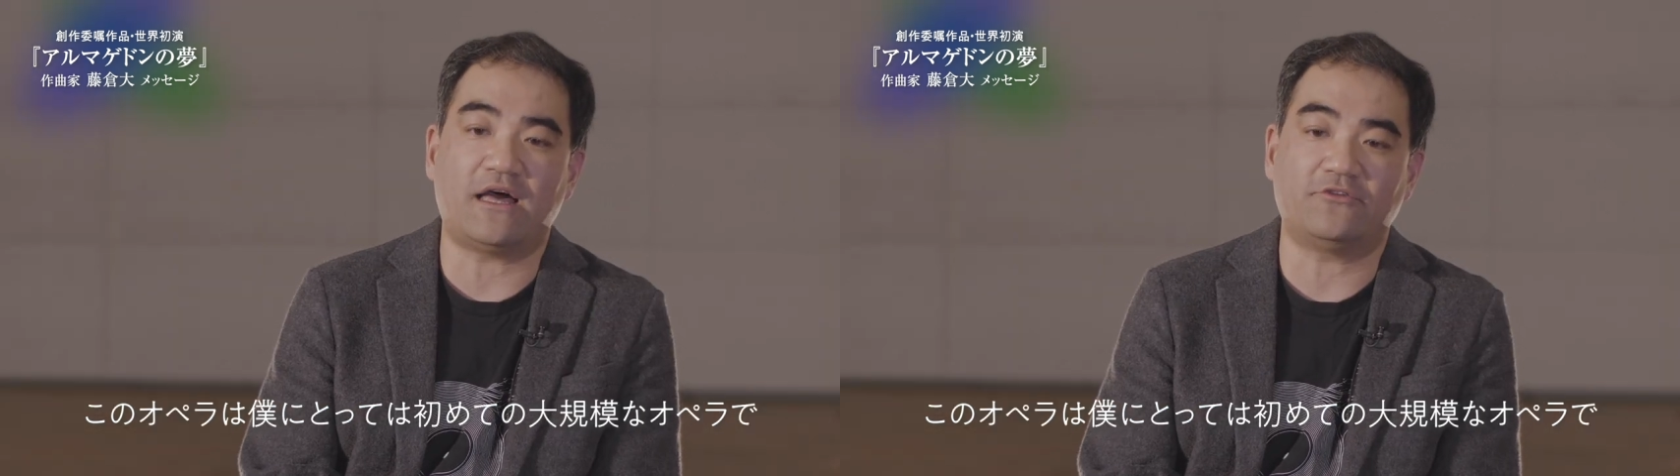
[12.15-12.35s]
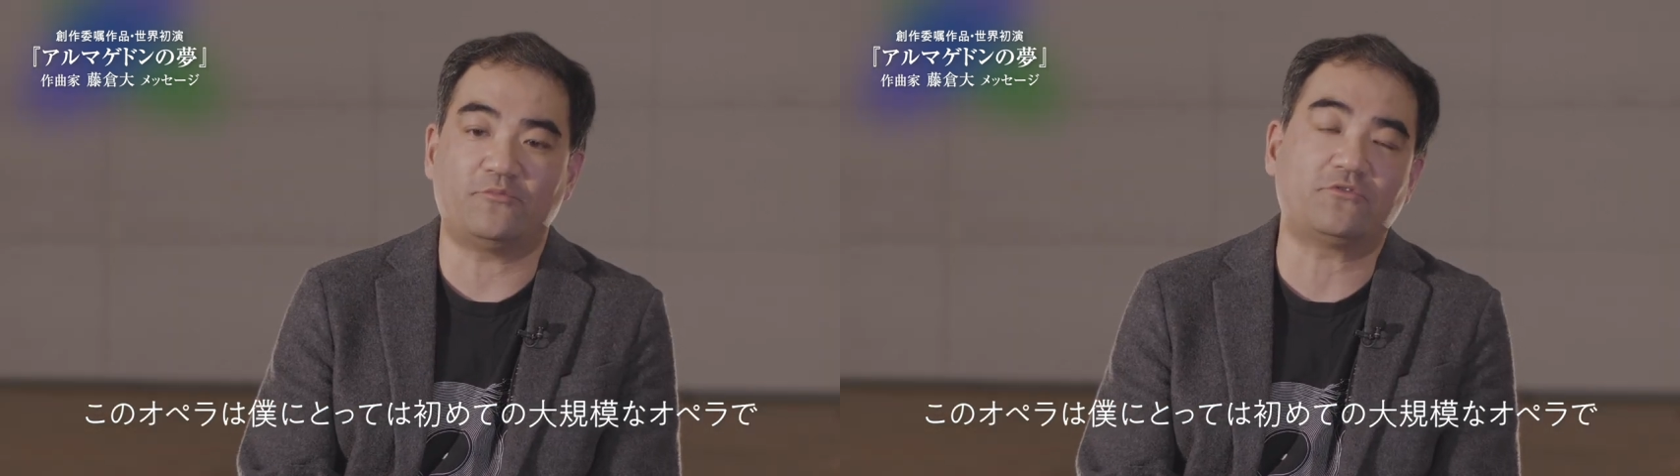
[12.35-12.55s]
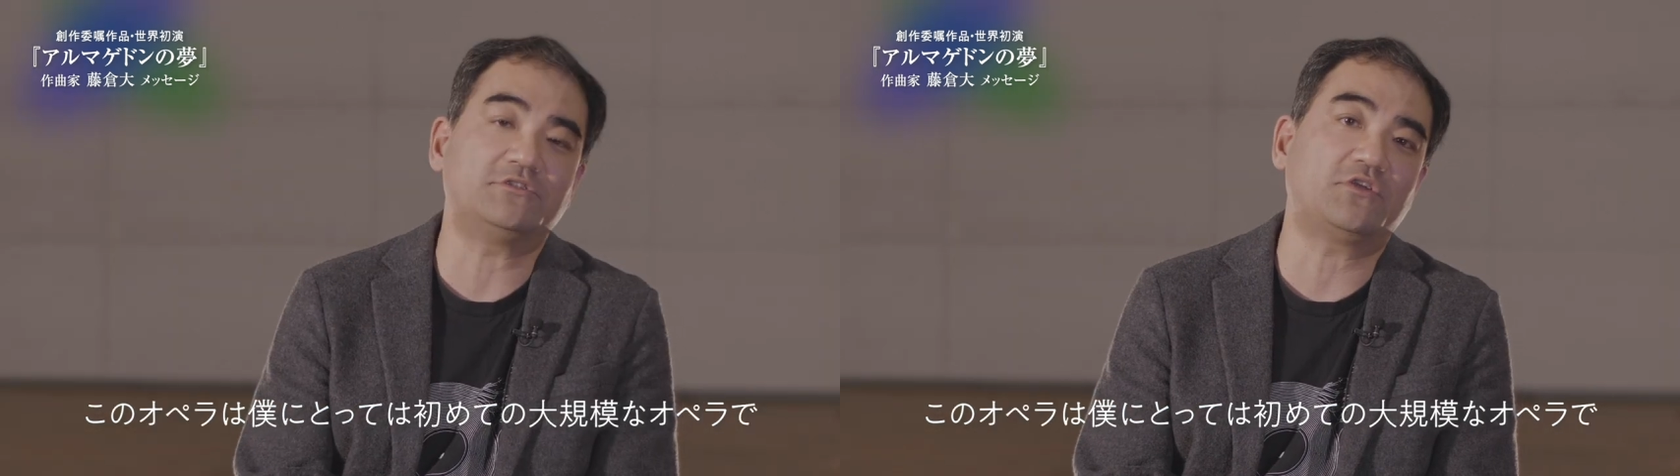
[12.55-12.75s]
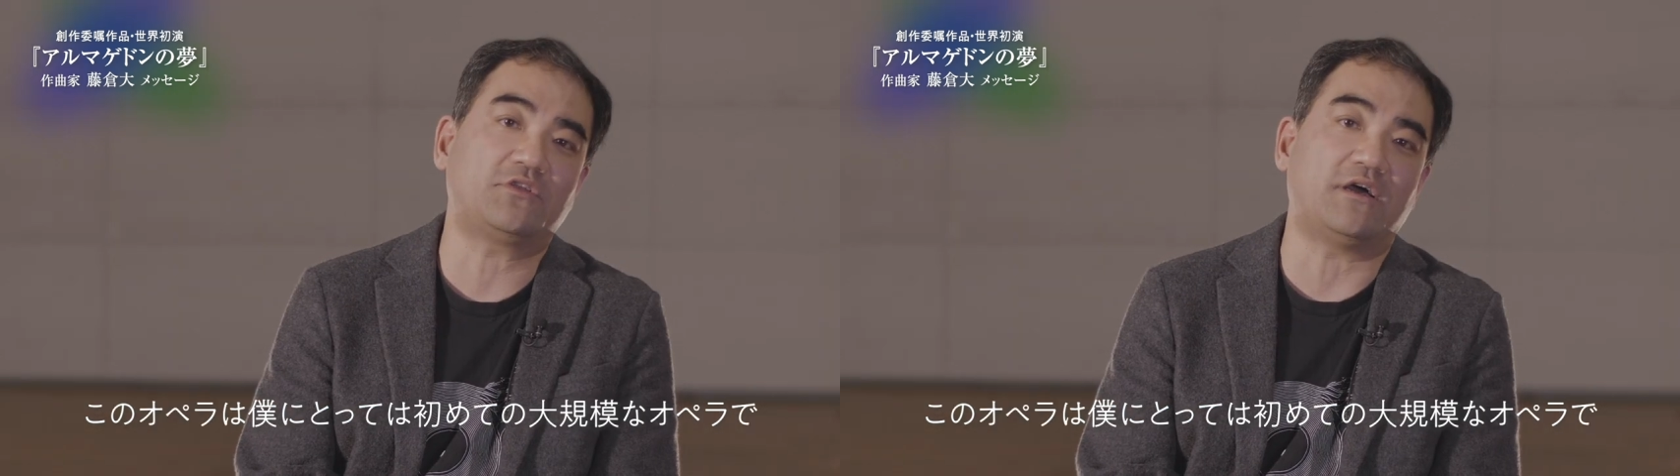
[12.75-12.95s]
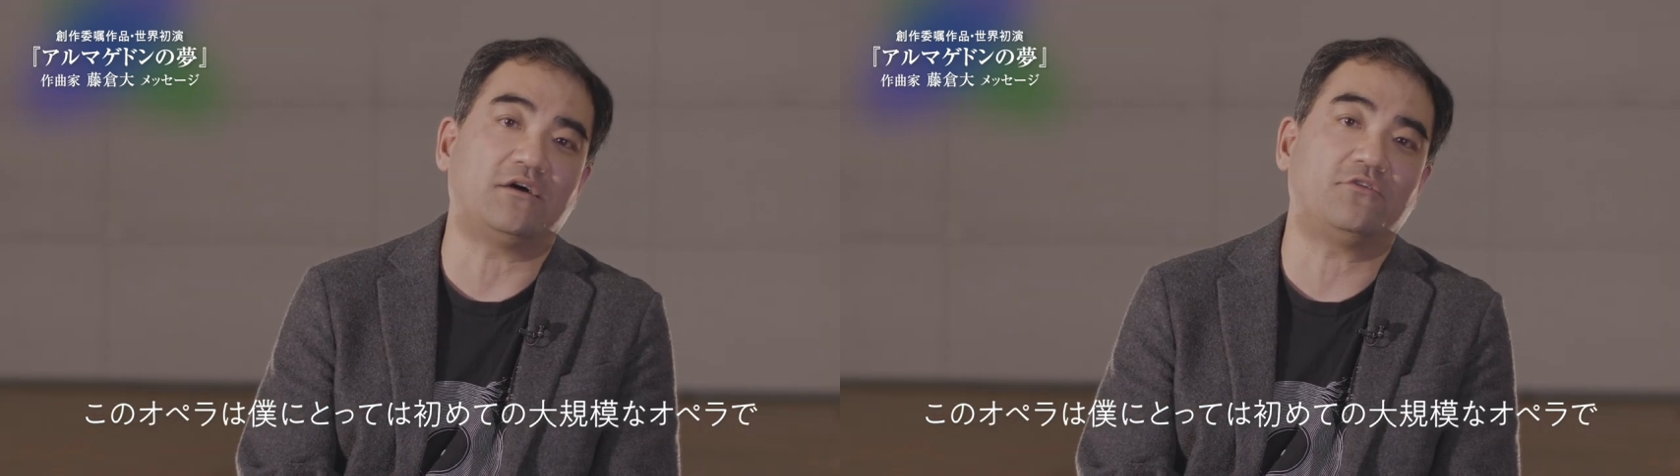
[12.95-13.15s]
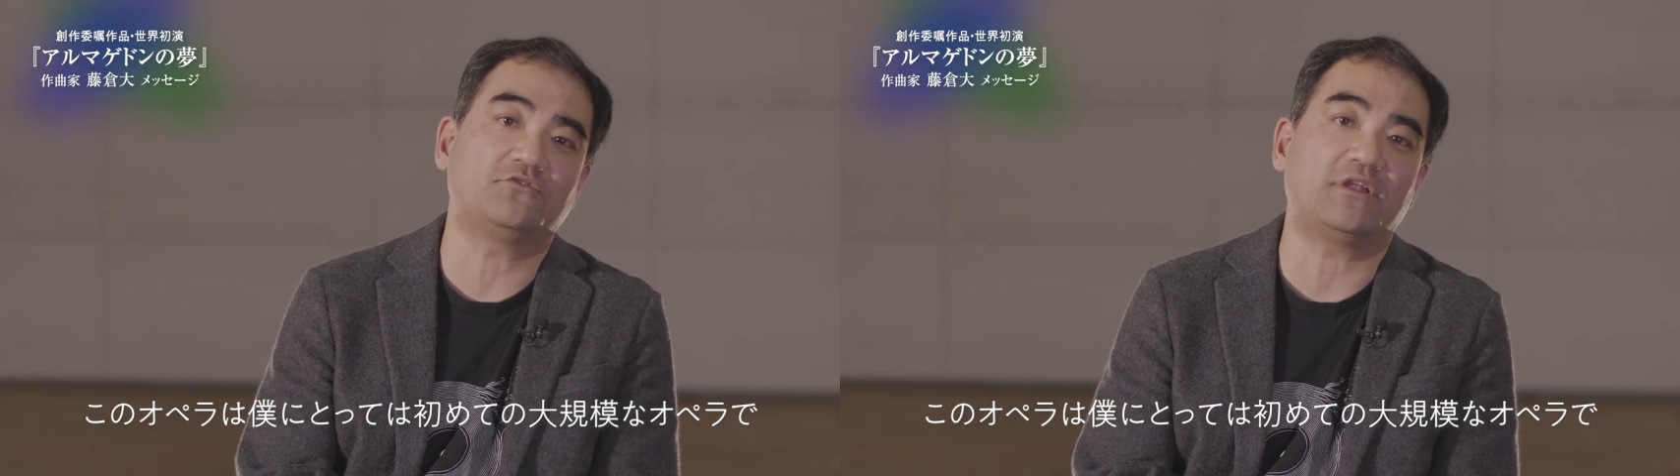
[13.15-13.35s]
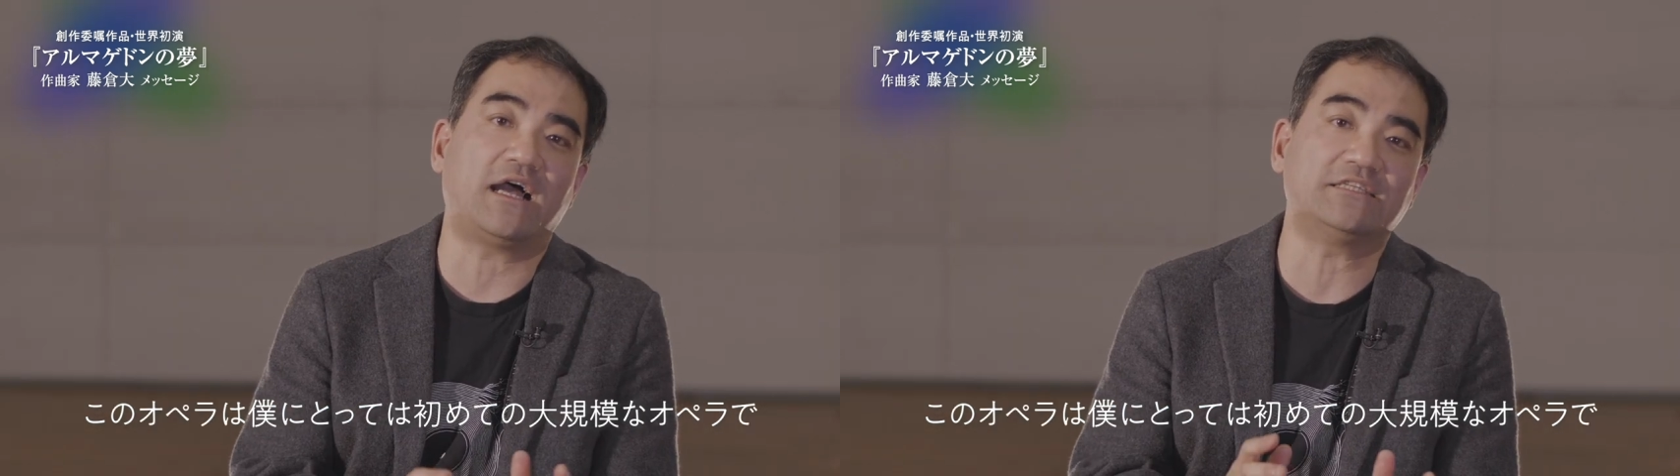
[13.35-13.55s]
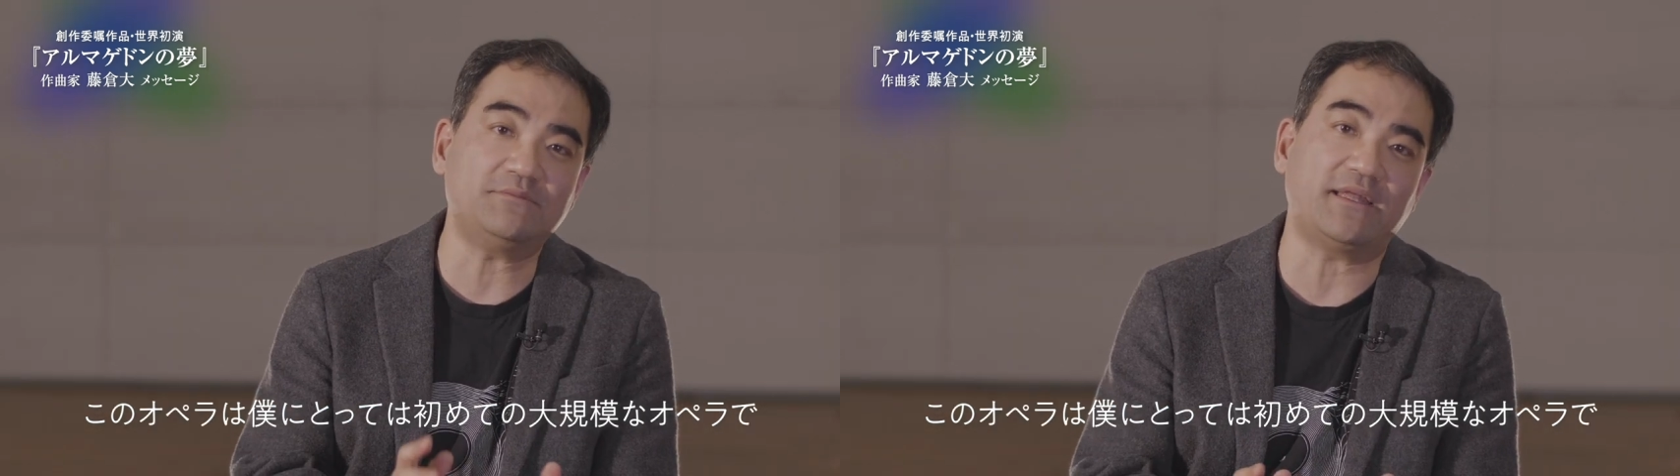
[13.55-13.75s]
あの僕にとっては本当に
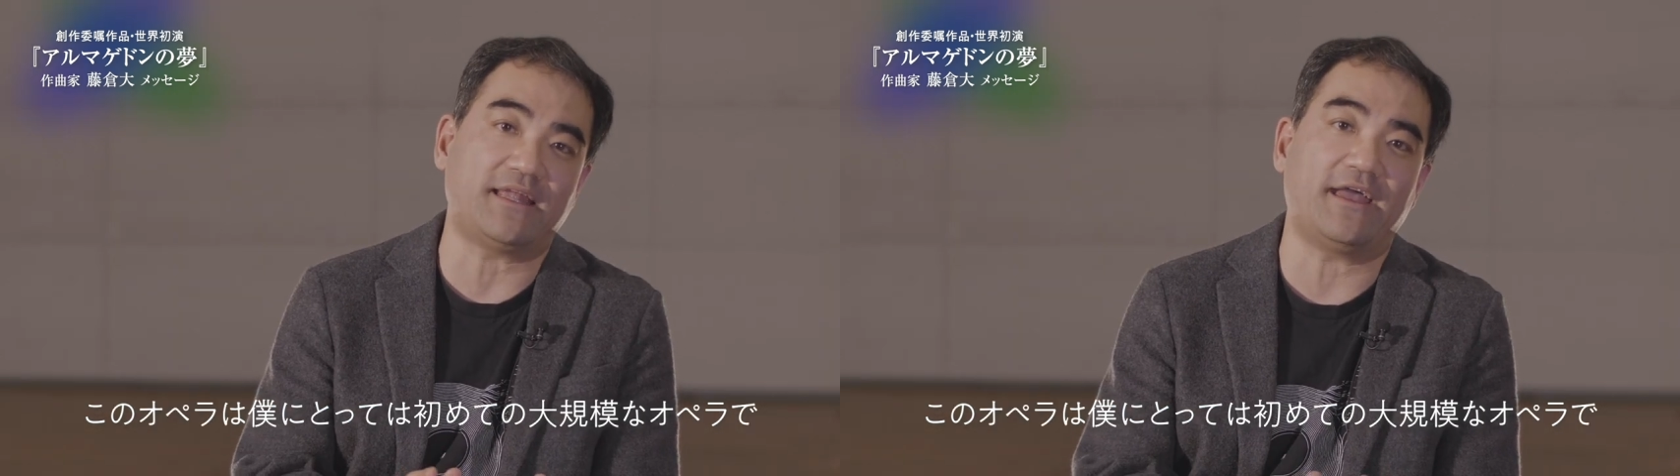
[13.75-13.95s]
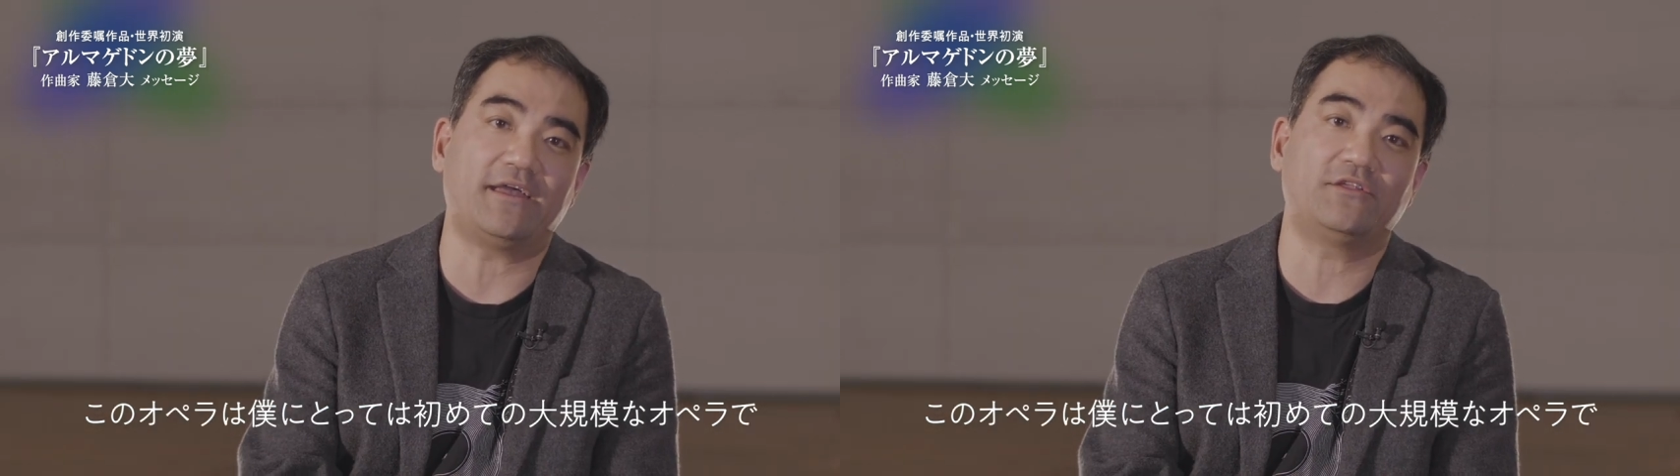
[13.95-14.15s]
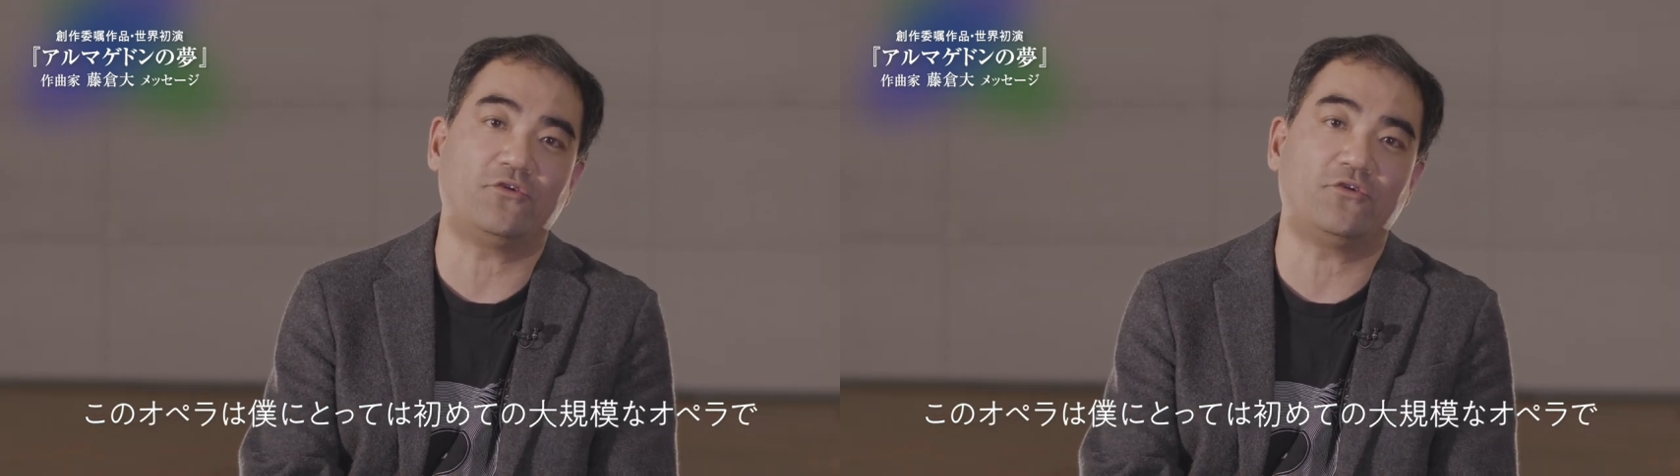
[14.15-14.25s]
初めて